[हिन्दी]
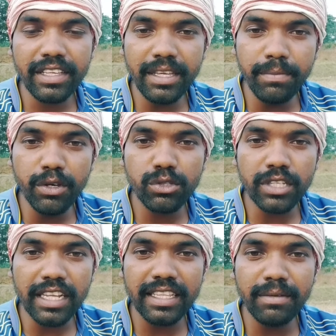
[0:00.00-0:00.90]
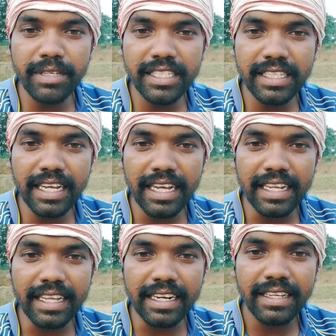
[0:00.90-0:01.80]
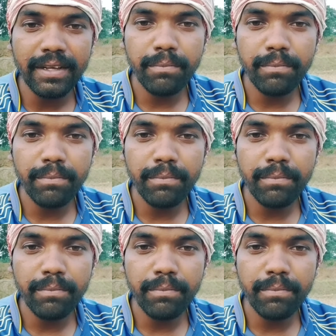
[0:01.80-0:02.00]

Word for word: और ई व्यवस्था तीम इसका आलार